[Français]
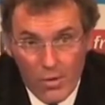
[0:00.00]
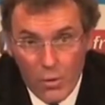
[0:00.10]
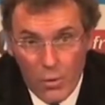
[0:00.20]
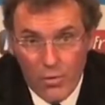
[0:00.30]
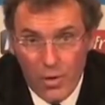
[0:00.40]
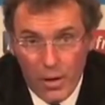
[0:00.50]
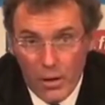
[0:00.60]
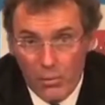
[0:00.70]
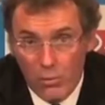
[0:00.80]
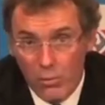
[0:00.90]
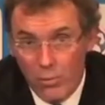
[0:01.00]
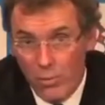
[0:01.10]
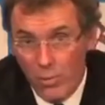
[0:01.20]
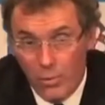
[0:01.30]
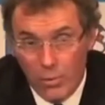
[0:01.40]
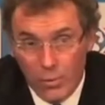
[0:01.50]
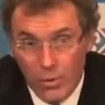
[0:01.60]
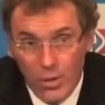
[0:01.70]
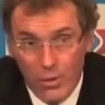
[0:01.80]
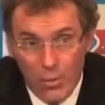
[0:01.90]
a envie de le faire.
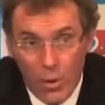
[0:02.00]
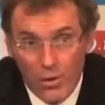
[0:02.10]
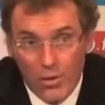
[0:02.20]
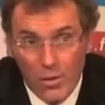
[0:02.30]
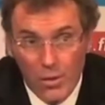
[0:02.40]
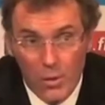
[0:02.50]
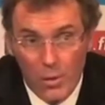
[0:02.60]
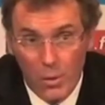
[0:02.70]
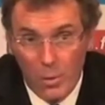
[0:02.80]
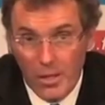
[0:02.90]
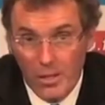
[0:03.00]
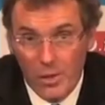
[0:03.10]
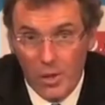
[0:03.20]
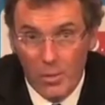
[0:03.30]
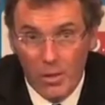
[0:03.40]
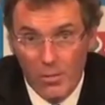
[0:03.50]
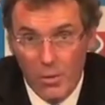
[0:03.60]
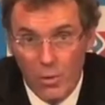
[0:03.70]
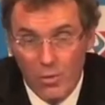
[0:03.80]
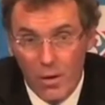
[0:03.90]
Faut-il voir si euh, le Paris Saint-Germain a
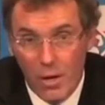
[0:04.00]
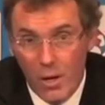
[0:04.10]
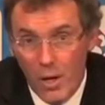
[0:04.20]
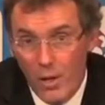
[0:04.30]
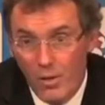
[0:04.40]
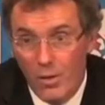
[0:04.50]
envie de le faire,